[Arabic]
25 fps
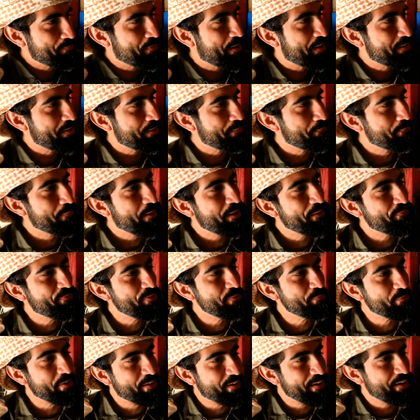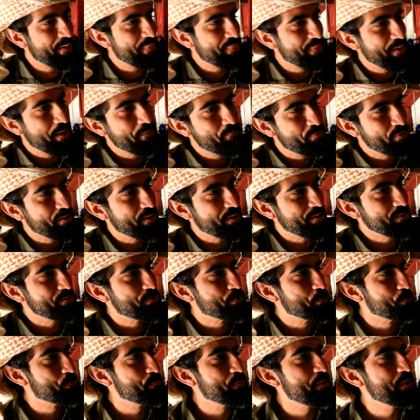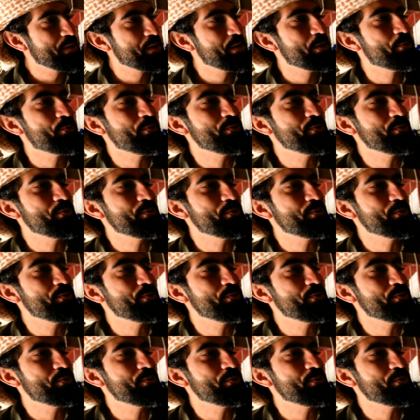امانه ما في مكان ذهبنا عندهم الا